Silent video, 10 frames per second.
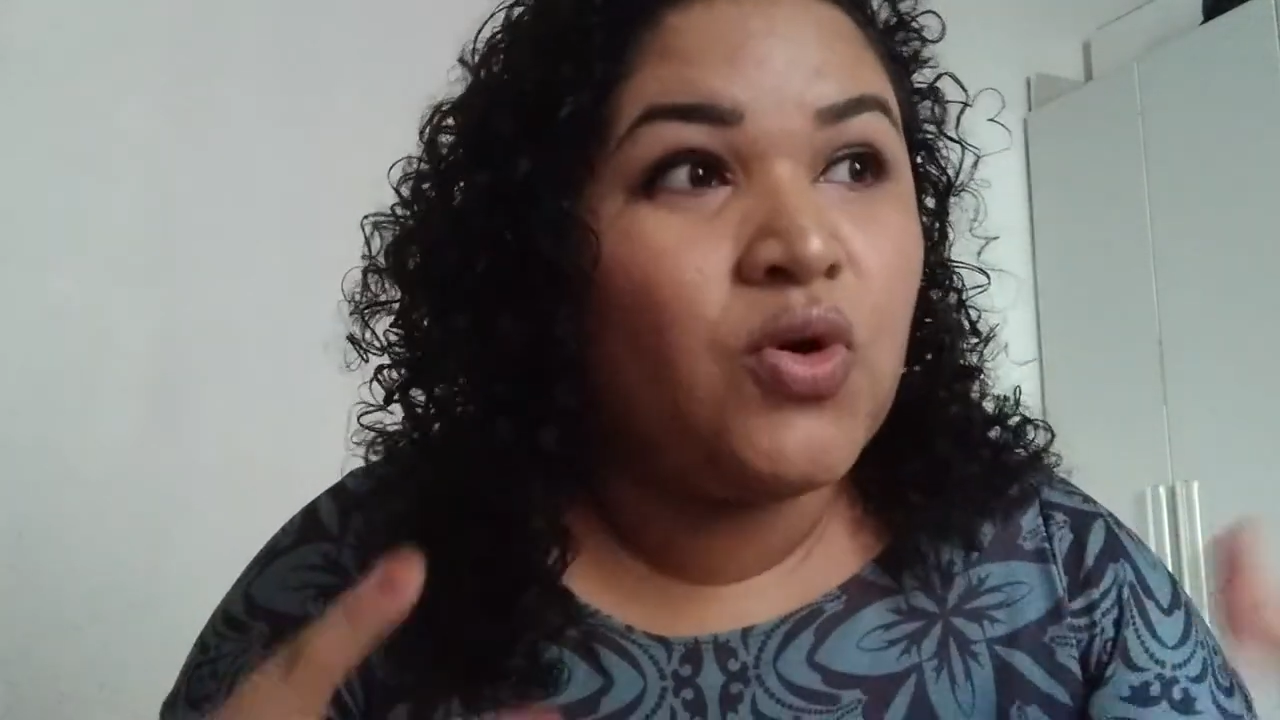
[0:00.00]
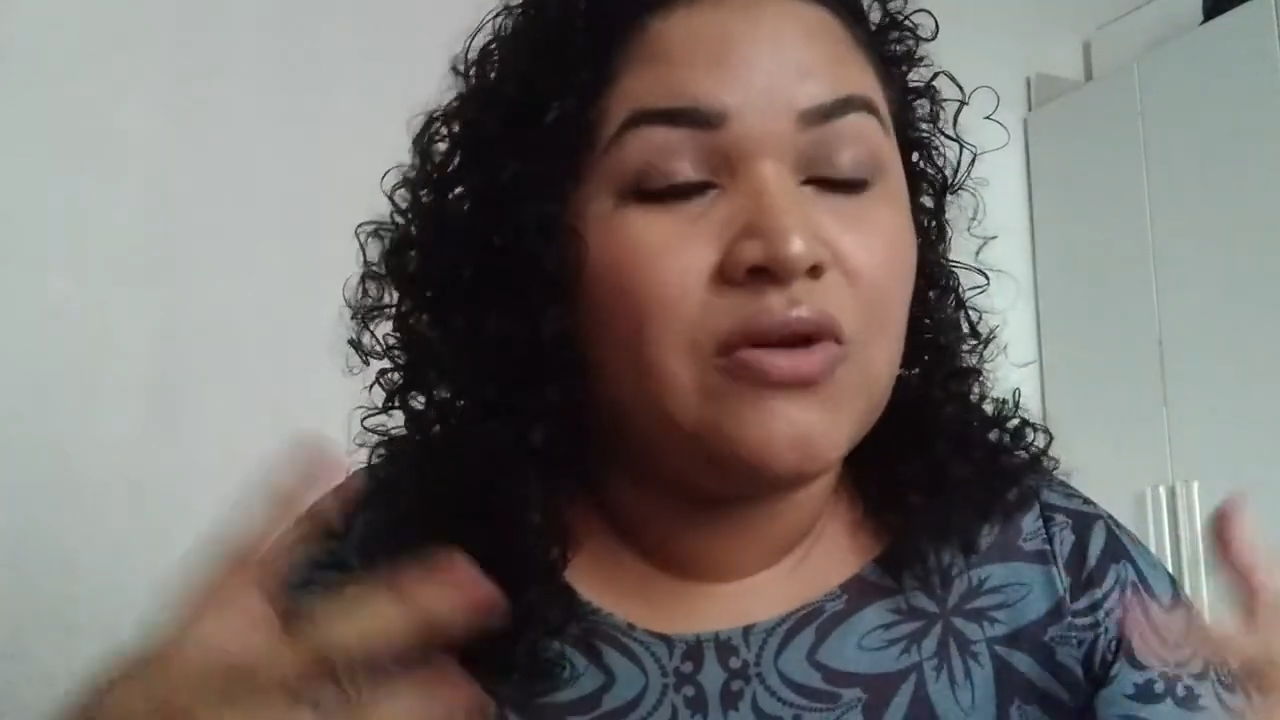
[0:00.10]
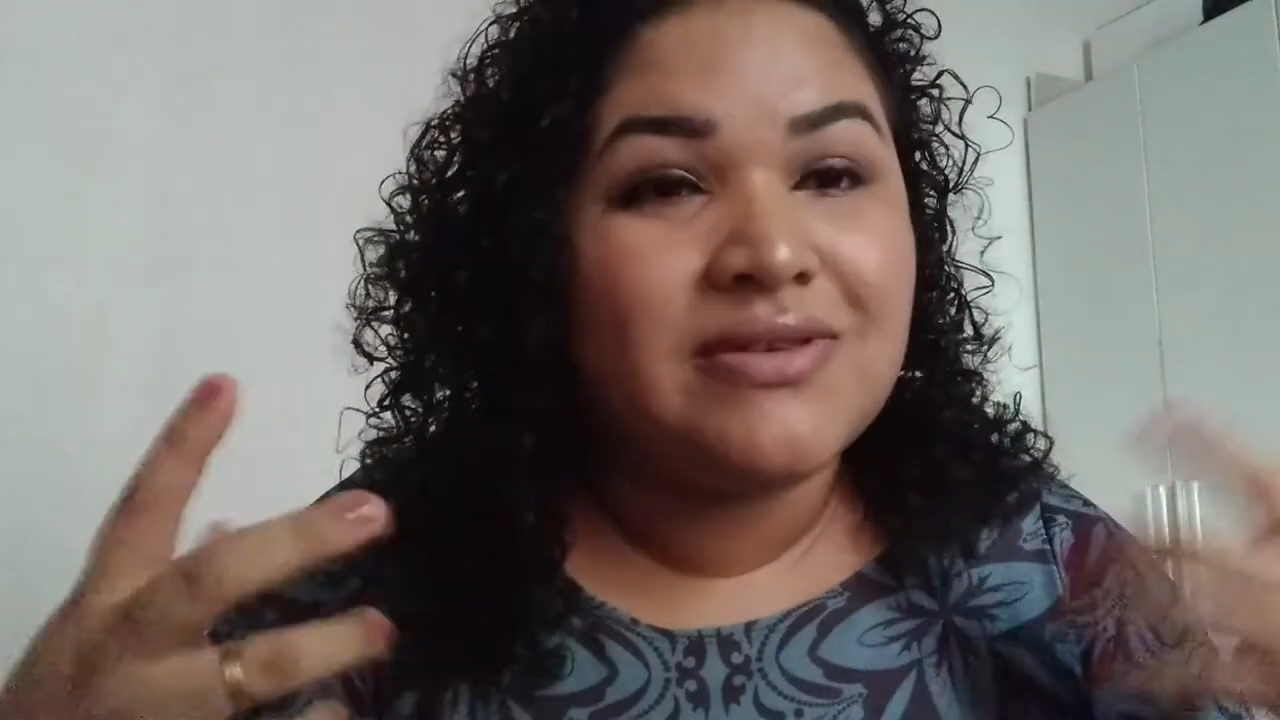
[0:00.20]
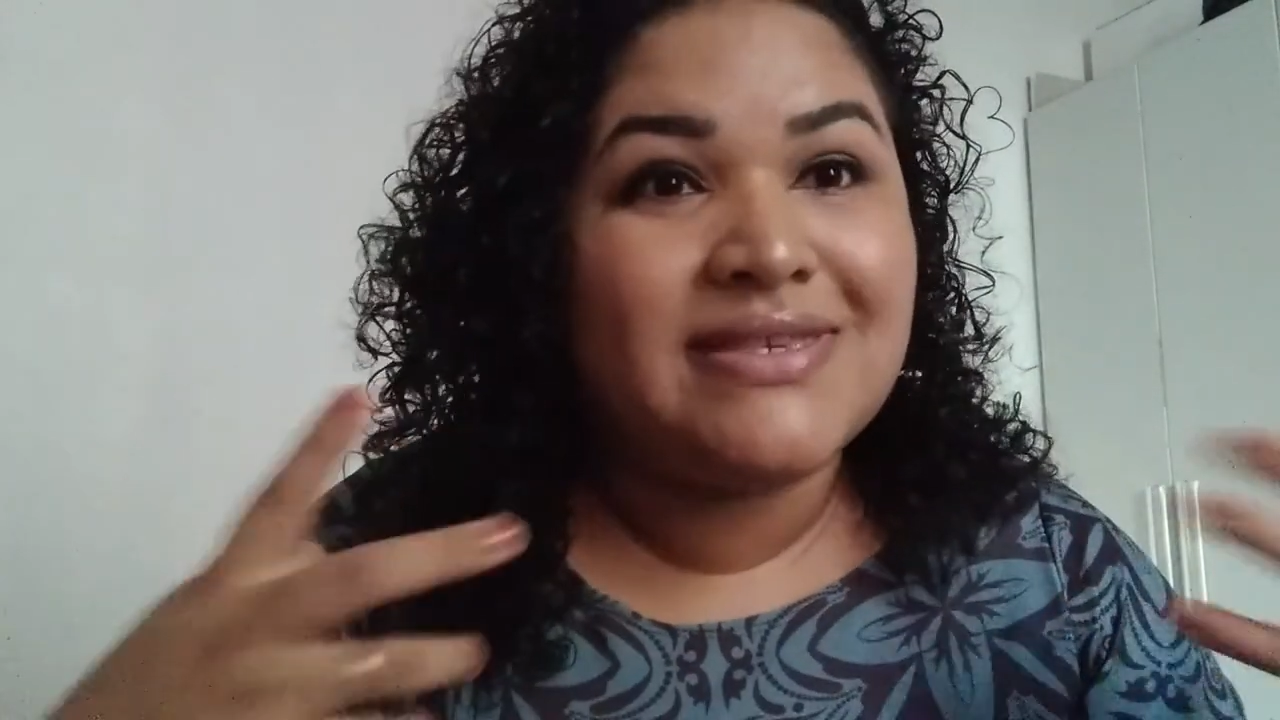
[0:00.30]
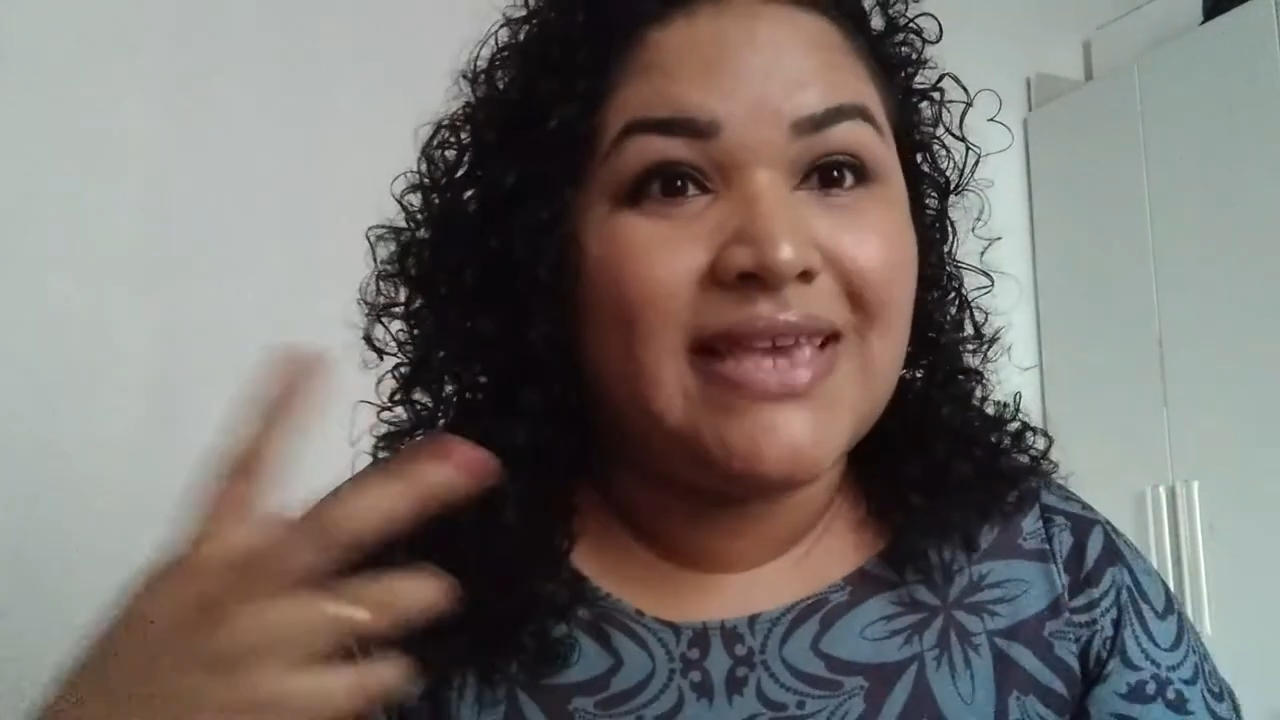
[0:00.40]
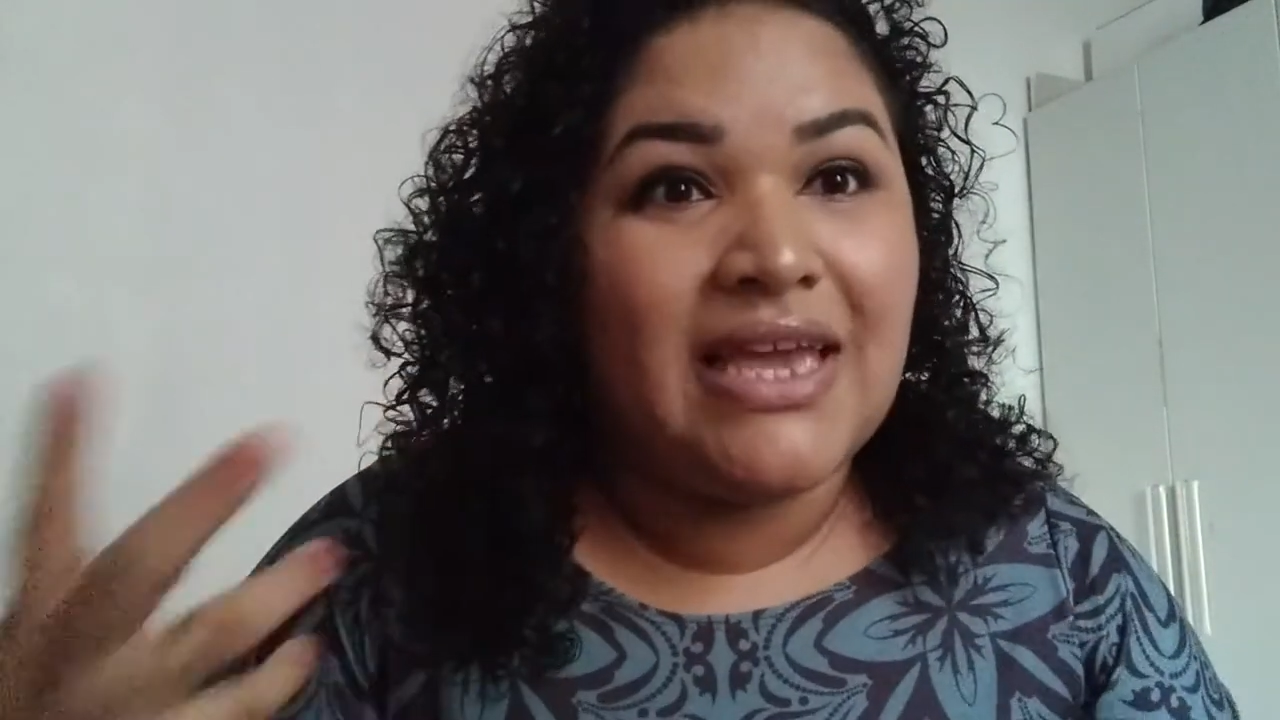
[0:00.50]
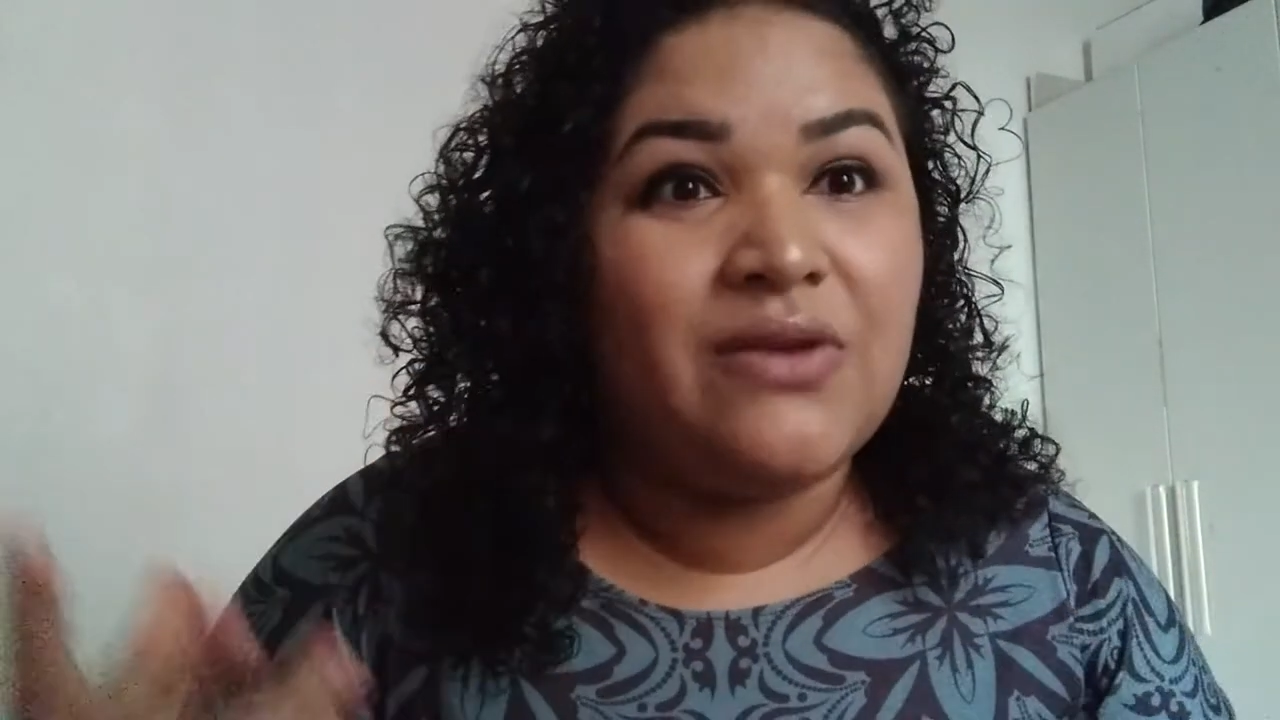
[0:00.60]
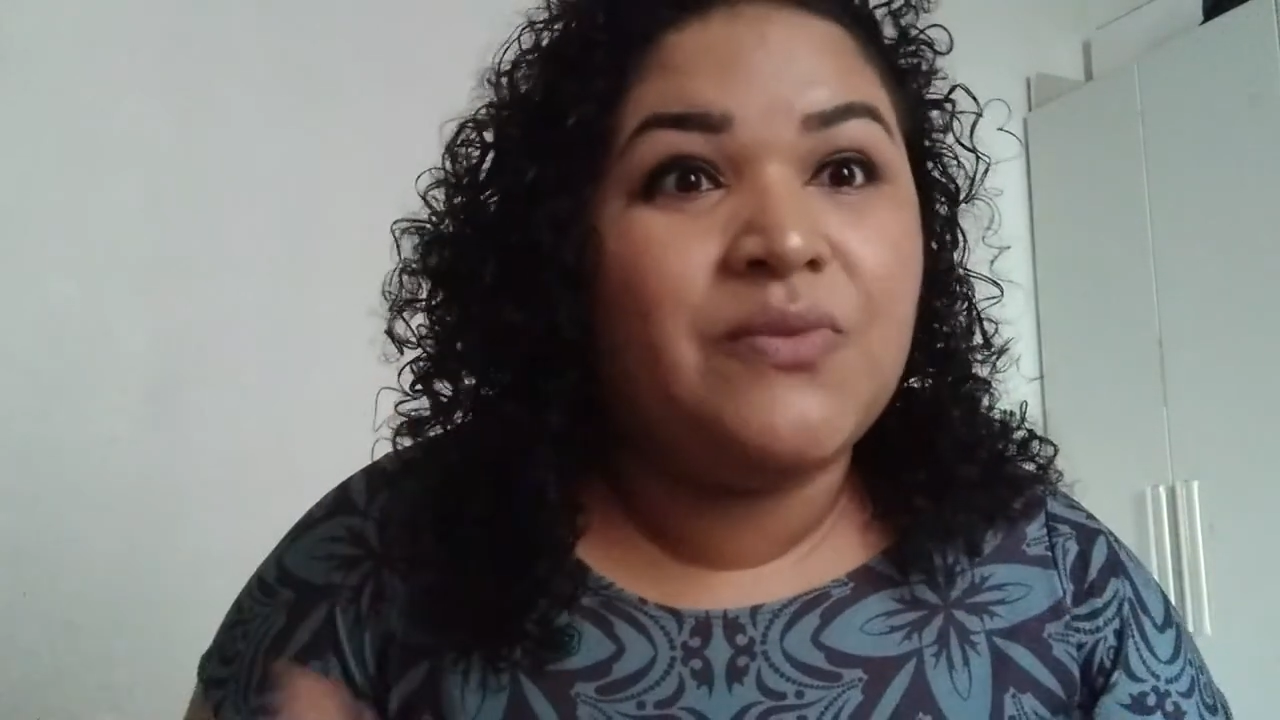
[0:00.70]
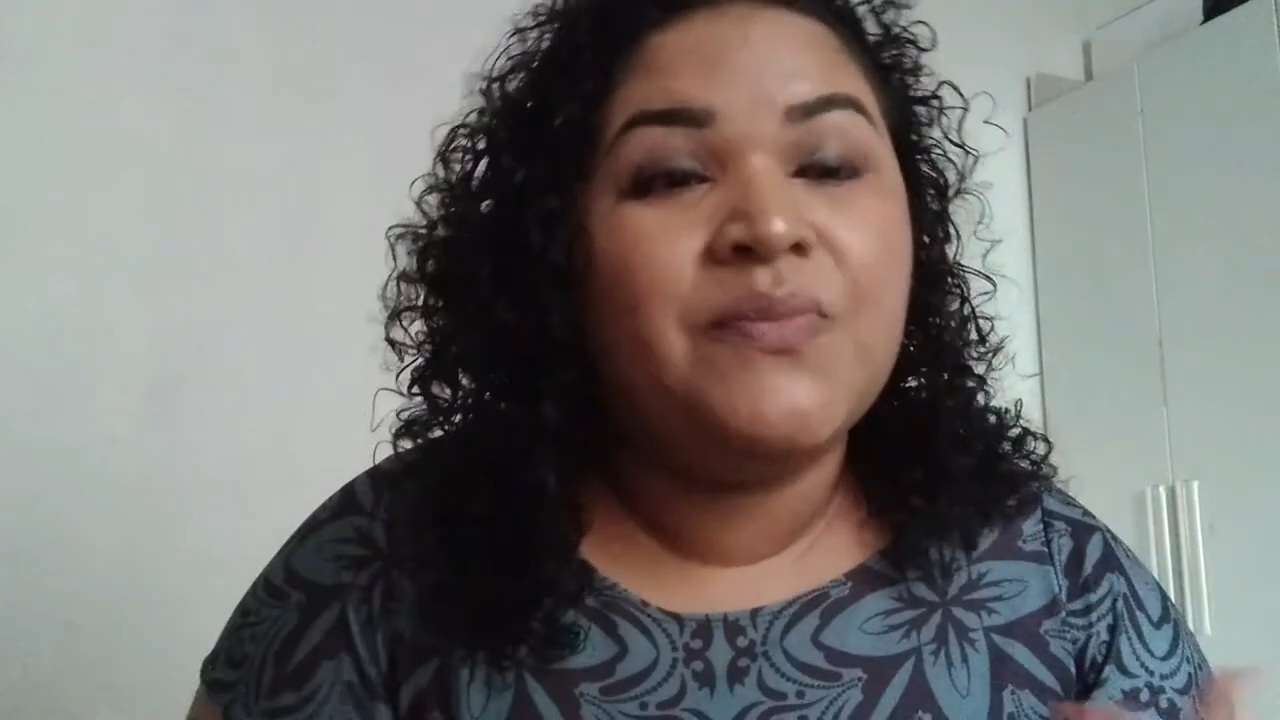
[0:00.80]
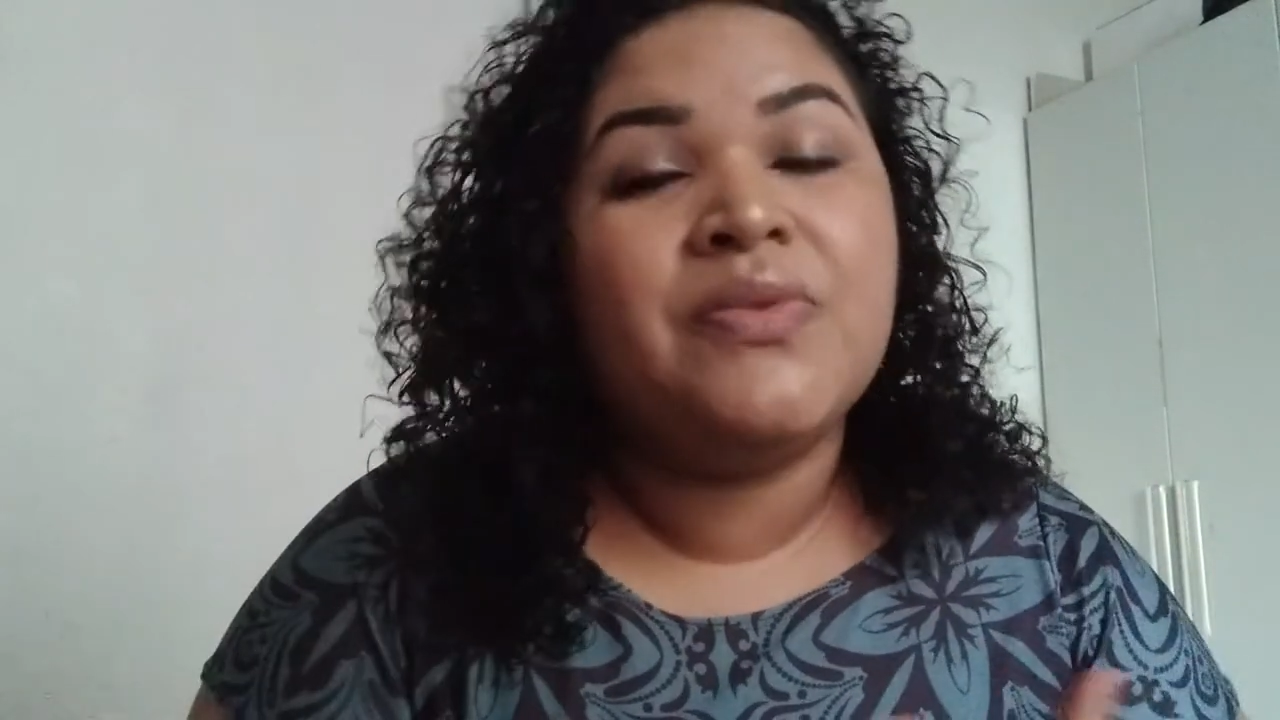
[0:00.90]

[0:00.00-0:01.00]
grosseiro